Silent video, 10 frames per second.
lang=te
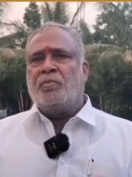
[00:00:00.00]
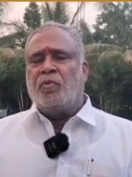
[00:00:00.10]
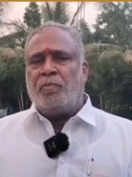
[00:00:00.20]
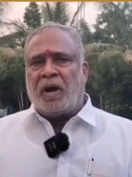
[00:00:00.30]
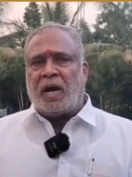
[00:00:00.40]

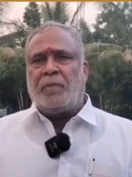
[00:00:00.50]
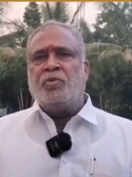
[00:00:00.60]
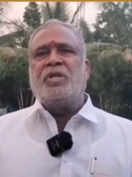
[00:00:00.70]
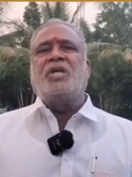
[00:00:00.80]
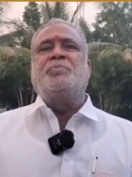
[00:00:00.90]
మా
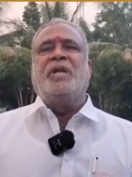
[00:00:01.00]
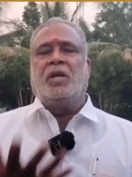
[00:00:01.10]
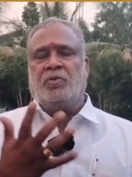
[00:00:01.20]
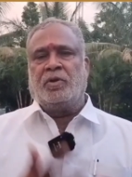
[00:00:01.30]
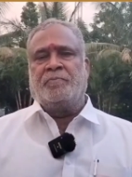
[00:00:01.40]
ముదిరాజు బిడ్డలు
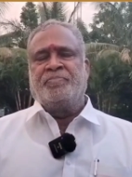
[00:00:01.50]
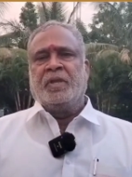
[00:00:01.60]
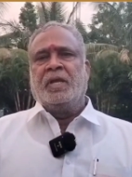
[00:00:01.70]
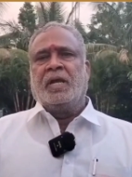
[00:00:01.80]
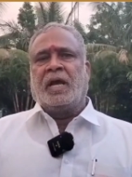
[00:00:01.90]
ఉన్నారు
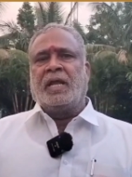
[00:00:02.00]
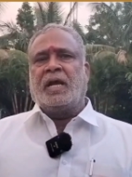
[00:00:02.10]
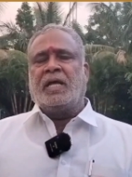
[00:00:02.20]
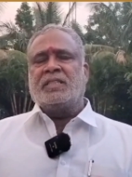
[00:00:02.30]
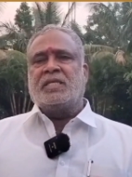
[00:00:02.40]
కనుక
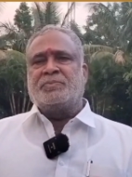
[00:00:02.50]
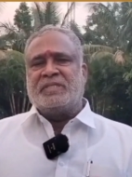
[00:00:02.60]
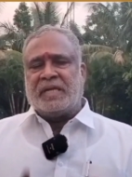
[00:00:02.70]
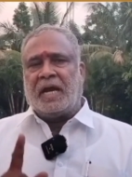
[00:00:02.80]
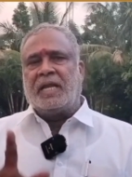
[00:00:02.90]
తస్మత్
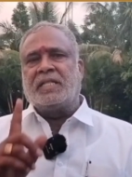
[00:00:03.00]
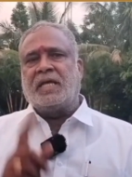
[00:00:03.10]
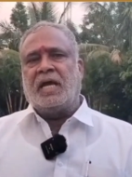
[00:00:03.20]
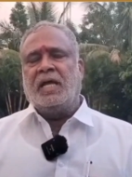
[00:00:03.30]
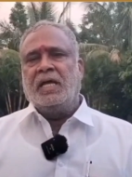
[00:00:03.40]
జాగ్రత్త
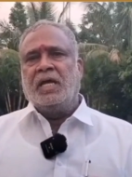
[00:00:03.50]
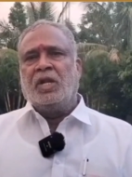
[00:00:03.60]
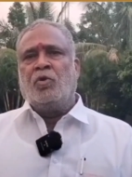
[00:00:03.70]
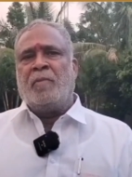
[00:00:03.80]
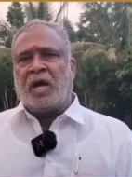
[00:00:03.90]

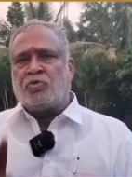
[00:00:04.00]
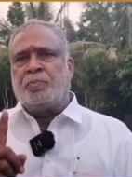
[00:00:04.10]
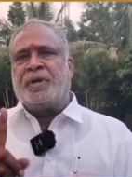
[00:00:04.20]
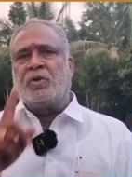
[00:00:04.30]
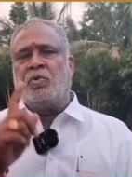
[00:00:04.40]
నువ్వు మాతో
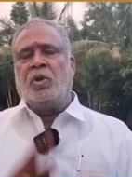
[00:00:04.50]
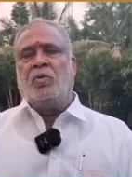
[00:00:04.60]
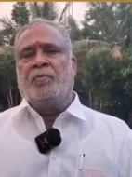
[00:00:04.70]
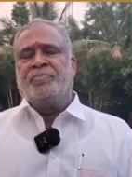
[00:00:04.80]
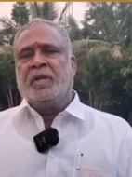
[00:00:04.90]
పెట్టుకున్నావు
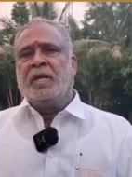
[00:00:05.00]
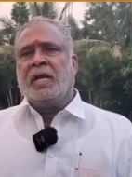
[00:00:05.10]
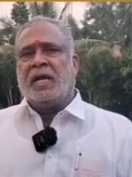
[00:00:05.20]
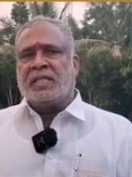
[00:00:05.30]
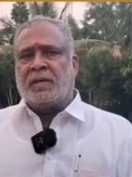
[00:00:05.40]

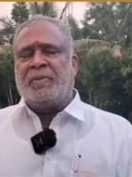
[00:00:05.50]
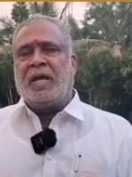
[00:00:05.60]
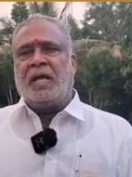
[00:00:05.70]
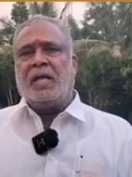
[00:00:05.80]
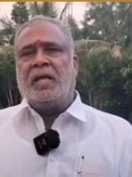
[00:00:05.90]
గతంలో
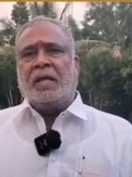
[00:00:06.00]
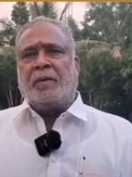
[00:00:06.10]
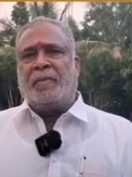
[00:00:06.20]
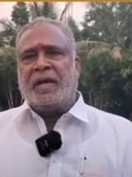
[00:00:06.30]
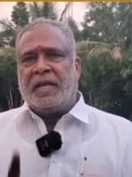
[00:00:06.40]

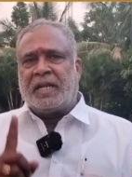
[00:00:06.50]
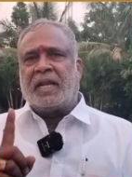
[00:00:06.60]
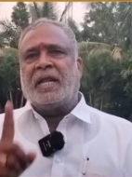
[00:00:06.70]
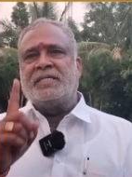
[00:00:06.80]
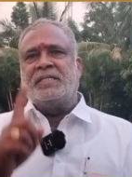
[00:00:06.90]
మా ఈటల
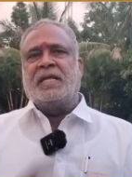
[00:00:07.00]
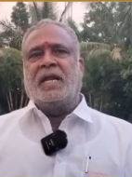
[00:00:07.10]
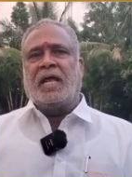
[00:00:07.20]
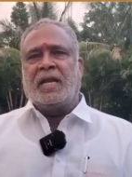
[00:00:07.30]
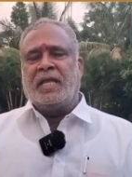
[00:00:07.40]
రాజేందర్
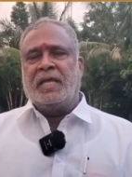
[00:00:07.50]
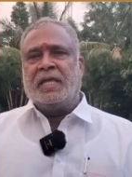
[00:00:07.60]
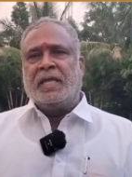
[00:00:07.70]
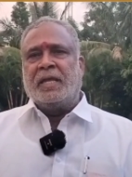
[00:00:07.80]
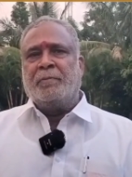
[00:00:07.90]
గారిని
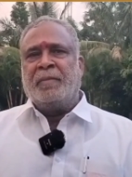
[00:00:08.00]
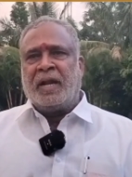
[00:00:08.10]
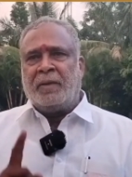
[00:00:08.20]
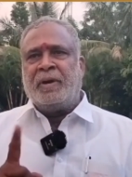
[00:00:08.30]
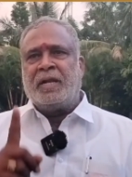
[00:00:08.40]

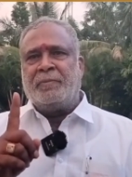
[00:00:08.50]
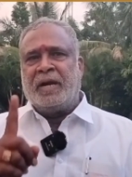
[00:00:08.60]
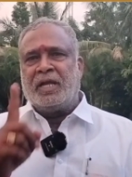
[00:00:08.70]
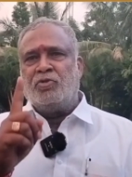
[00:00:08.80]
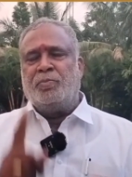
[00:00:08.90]
మెడల్ బట్టి
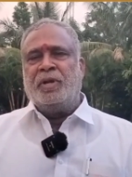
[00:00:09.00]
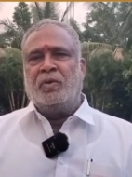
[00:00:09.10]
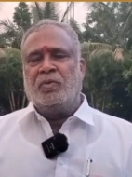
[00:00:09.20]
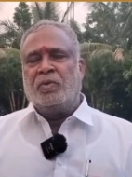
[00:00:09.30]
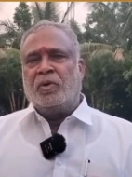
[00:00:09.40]
బయటికి దుబ్బినావు
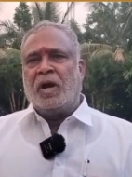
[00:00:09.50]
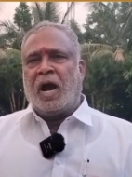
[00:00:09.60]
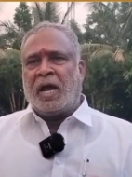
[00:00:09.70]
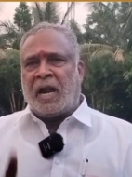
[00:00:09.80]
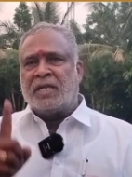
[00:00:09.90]

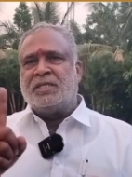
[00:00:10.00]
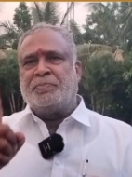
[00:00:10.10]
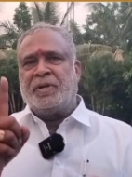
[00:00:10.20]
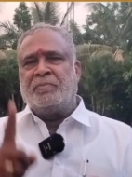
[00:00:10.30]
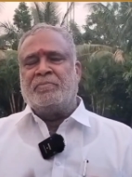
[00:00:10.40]
ఆనాడు
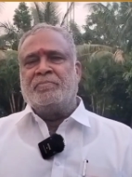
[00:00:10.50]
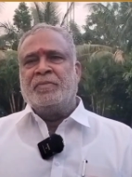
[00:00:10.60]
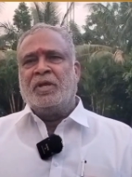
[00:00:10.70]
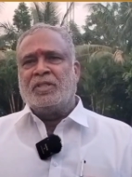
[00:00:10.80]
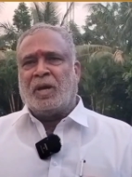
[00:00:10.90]
చెప్పినాం
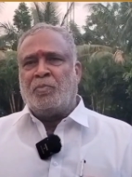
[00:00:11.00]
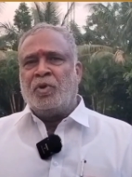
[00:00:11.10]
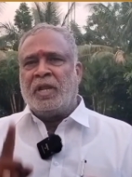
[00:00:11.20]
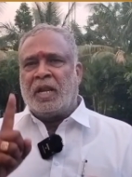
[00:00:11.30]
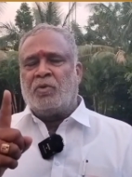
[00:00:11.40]

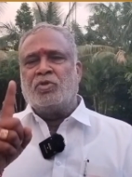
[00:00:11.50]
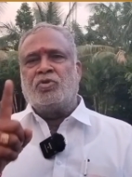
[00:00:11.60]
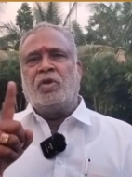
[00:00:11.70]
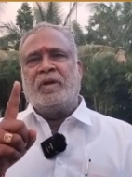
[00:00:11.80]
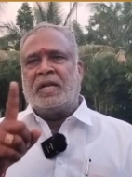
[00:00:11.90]
తమ్ముడిని
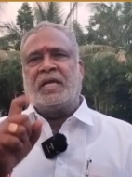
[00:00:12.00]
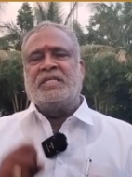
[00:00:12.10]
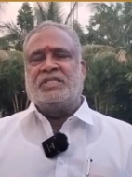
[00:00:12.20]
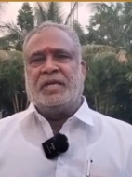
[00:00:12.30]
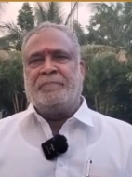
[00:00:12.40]
ఎల్లగొడుతున్నావు
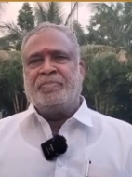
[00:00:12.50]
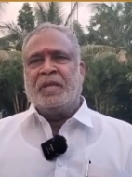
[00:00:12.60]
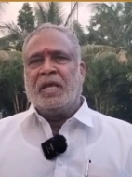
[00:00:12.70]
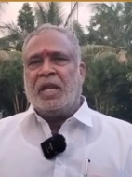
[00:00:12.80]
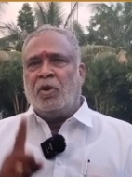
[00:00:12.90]
ఇంట్లోకించి
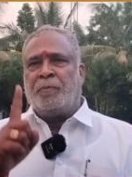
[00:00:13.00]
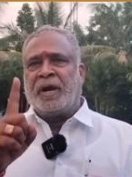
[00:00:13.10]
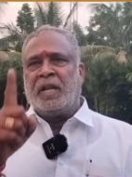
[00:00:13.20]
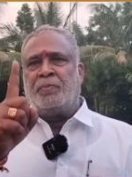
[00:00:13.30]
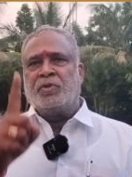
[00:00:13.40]
ఇల్లు
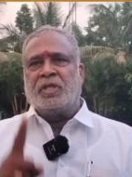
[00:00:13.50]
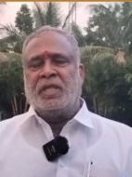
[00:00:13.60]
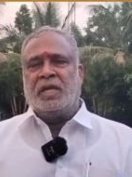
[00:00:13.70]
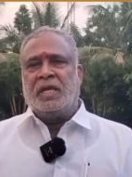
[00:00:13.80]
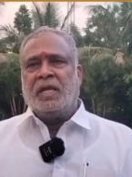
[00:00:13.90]
పగిలిపోతుంది
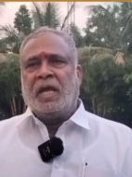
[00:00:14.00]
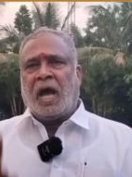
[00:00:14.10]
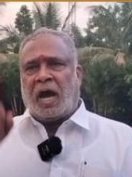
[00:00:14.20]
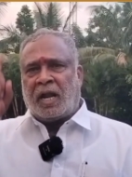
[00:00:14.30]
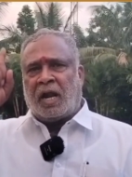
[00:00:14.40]

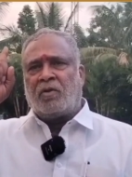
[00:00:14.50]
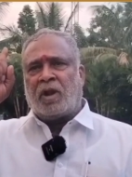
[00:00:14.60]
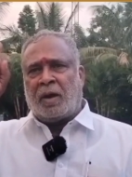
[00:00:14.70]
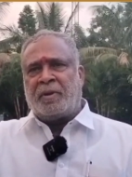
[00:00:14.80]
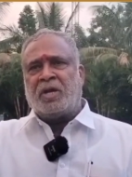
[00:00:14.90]
ఆనాడు
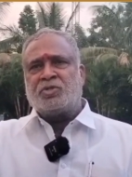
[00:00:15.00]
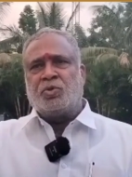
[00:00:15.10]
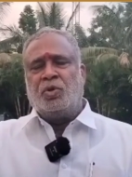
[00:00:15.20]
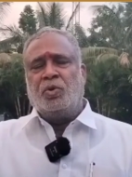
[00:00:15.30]
రావణాసురుడు